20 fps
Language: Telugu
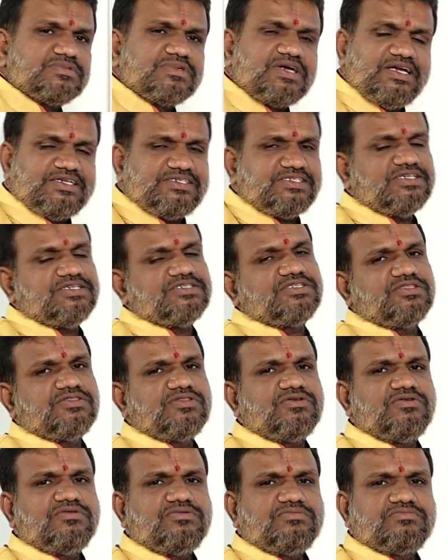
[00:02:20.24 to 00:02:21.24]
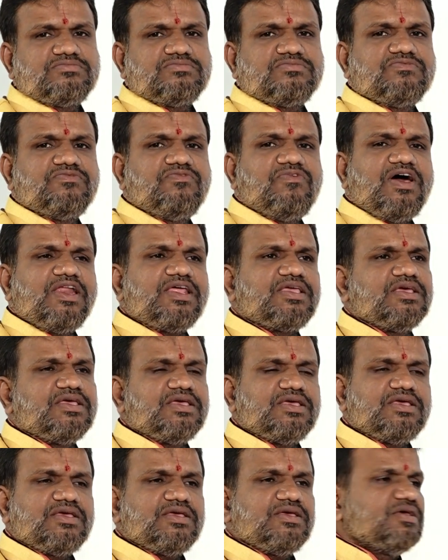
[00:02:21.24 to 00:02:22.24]
కట్ చేసిందో
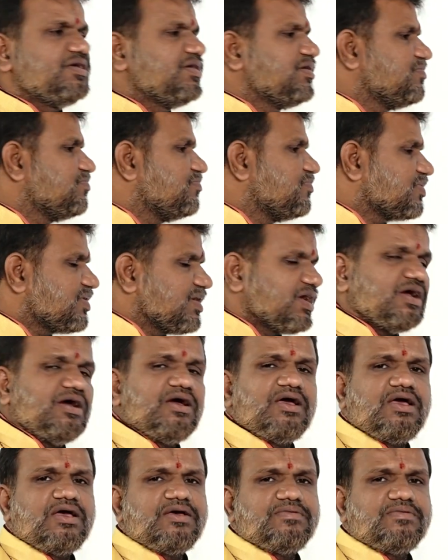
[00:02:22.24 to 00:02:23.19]
వారికి ముఖ్యంగా